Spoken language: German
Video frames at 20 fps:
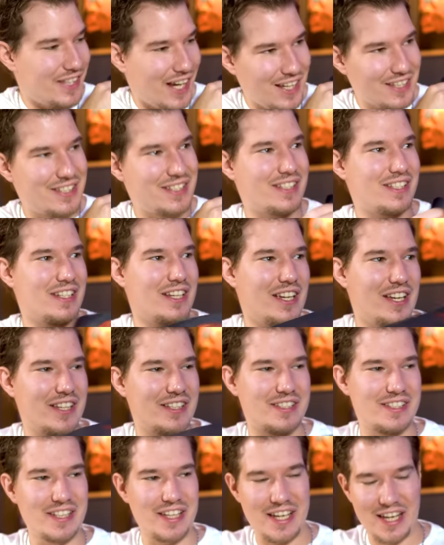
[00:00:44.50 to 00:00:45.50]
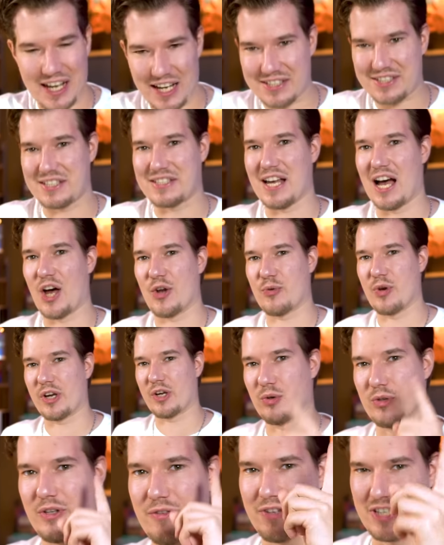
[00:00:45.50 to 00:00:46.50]
Das ist ein krasses Artwork
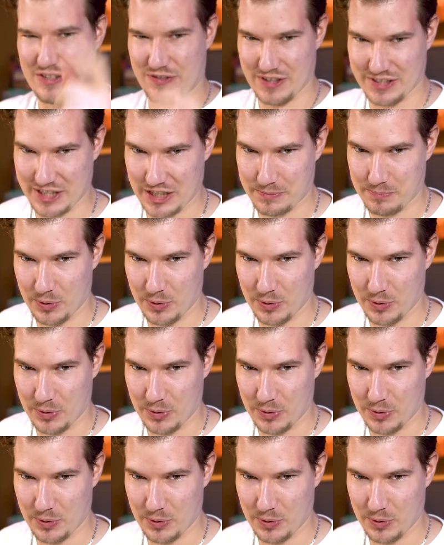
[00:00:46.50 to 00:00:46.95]
und ihr wisst, was das